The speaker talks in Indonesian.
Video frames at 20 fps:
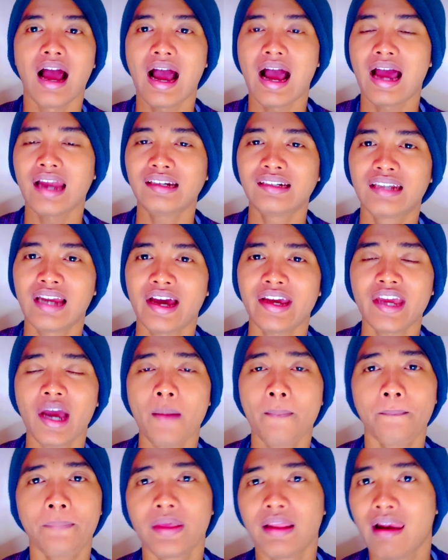ada
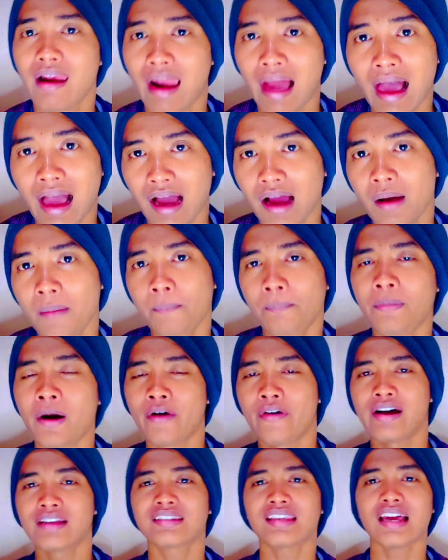yang bilang
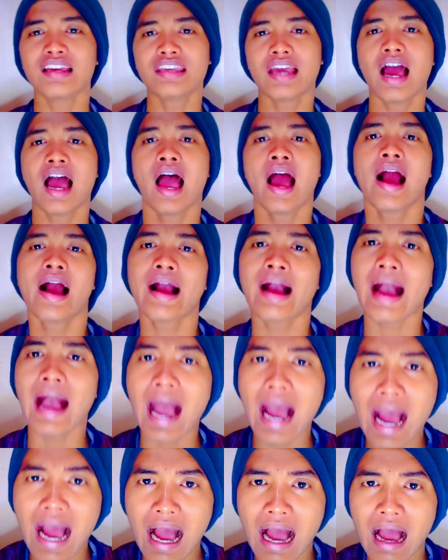bahwasanya
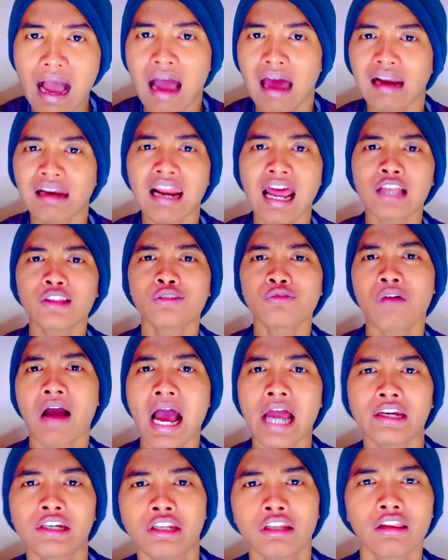Kak, Ratu
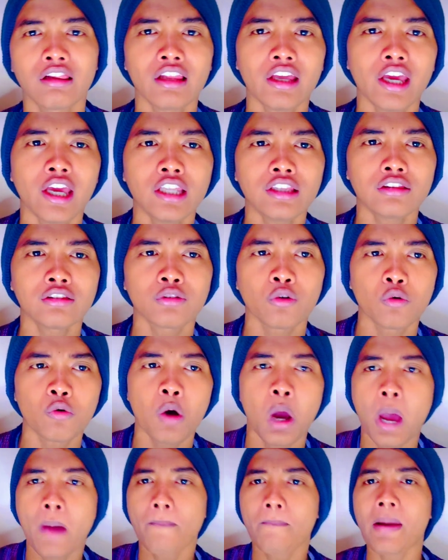Adil itu
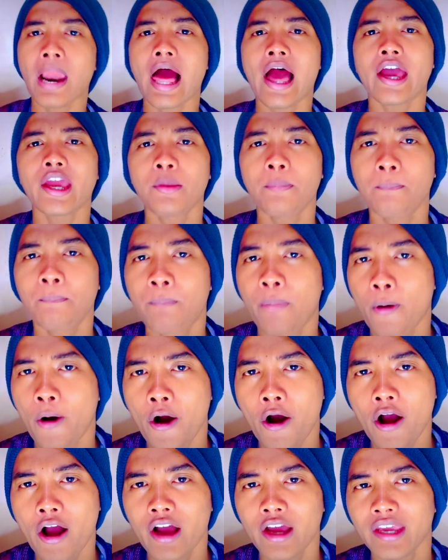
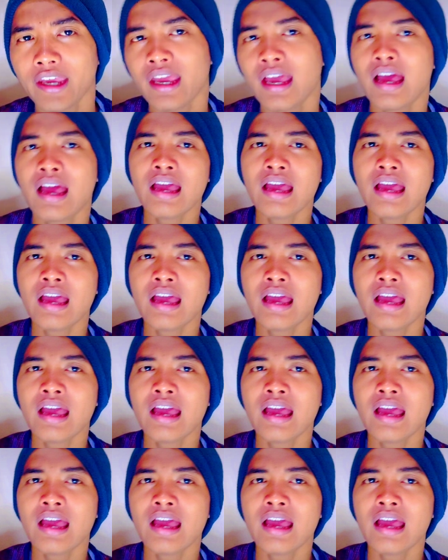playboy.